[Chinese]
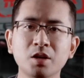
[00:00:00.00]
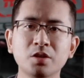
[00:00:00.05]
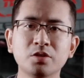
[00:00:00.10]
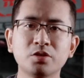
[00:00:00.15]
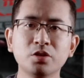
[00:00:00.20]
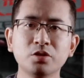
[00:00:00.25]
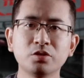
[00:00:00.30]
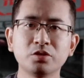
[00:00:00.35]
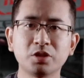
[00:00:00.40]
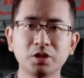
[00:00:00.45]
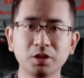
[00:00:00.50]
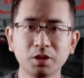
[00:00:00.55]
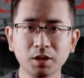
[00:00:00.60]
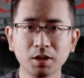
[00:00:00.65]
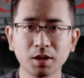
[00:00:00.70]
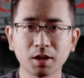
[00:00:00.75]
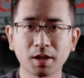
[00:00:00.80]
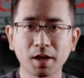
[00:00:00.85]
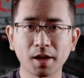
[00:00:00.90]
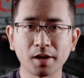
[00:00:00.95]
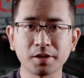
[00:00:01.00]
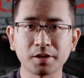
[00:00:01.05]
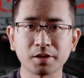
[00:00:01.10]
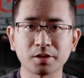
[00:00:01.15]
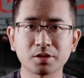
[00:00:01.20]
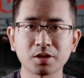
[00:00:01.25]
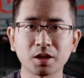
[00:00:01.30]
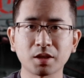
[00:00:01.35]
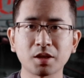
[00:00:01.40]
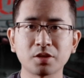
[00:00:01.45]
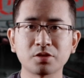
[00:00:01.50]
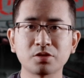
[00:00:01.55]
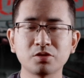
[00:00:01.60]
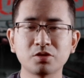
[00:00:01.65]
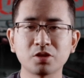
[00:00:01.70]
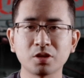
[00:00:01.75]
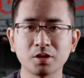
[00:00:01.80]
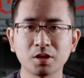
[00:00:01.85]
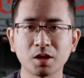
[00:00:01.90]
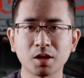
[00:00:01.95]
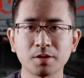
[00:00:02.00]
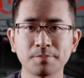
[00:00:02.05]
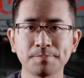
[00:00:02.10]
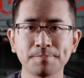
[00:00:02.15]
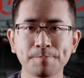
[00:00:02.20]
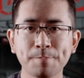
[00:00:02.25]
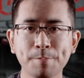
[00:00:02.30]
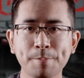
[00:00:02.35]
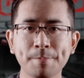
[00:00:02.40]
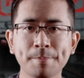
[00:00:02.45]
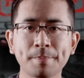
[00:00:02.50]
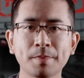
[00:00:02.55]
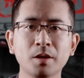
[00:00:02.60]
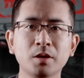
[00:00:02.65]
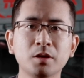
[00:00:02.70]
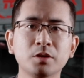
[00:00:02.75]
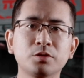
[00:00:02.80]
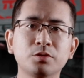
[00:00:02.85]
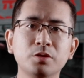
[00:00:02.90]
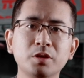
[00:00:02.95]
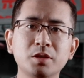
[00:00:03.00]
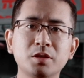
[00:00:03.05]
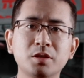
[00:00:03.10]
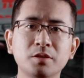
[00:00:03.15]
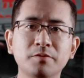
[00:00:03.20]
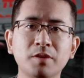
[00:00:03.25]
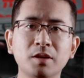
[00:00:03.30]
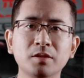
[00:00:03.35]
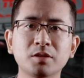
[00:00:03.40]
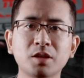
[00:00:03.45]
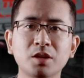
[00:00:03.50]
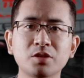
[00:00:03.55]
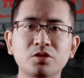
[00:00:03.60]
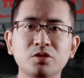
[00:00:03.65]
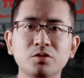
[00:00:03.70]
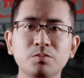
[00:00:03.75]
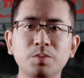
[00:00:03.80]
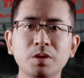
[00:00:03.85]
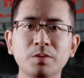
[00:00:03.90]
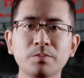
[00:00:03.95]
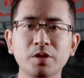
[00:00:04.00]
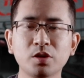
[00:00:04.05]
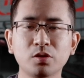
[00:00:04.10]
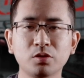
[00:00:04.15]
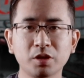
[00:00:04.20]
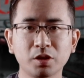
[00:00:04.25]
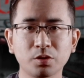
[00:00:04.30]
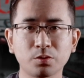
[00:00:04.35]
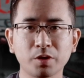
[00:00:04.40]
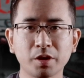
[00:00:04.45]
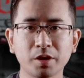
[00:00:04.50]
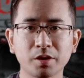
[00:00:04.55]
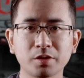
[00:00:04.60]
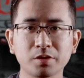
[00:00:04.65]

只有极低的概率炸弹是真的，所以警方当时并没有理会，